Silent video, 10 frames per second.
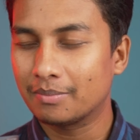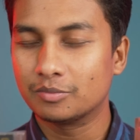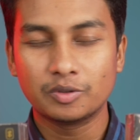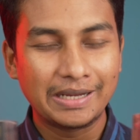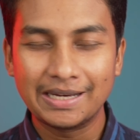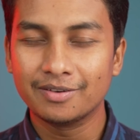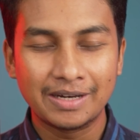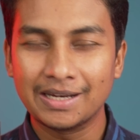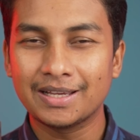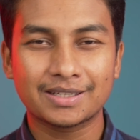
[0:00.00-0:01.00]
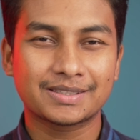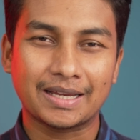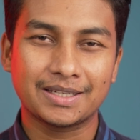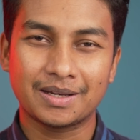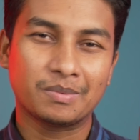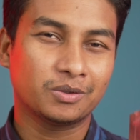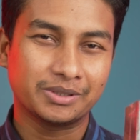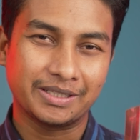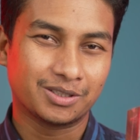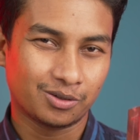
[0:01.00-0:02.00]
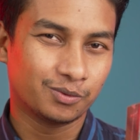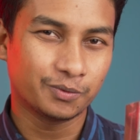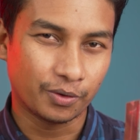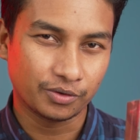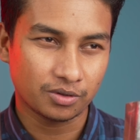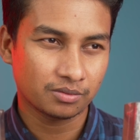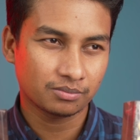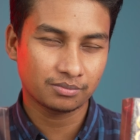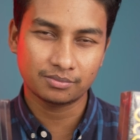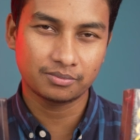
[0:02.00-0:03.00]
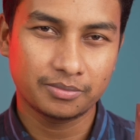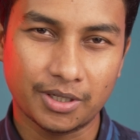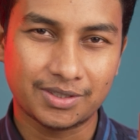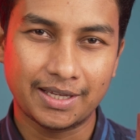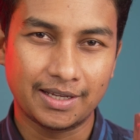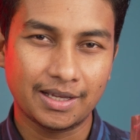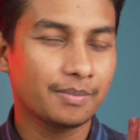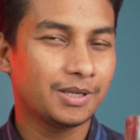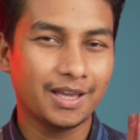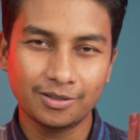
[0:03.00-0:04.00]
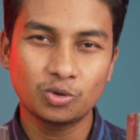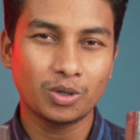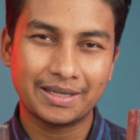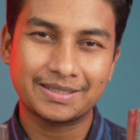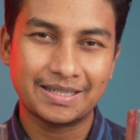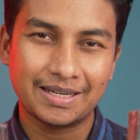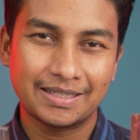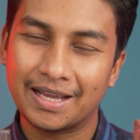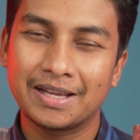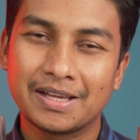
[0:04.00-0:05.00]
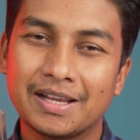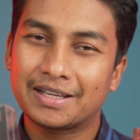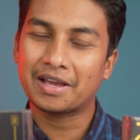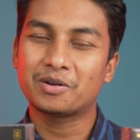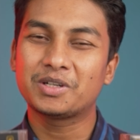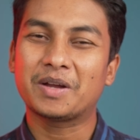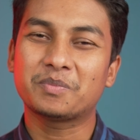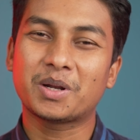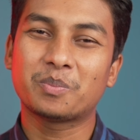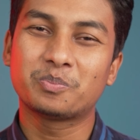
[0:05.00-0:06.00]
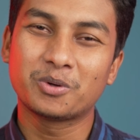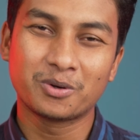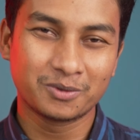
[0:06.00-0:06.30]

আম রিয়েলি রিয়েলি এক্সাইটেড অ্যাবাউট দিস টু ফোনস জাস্ট কিরিং আমি একটু এক্সাইটেড না কারণটা আপনারা পুরো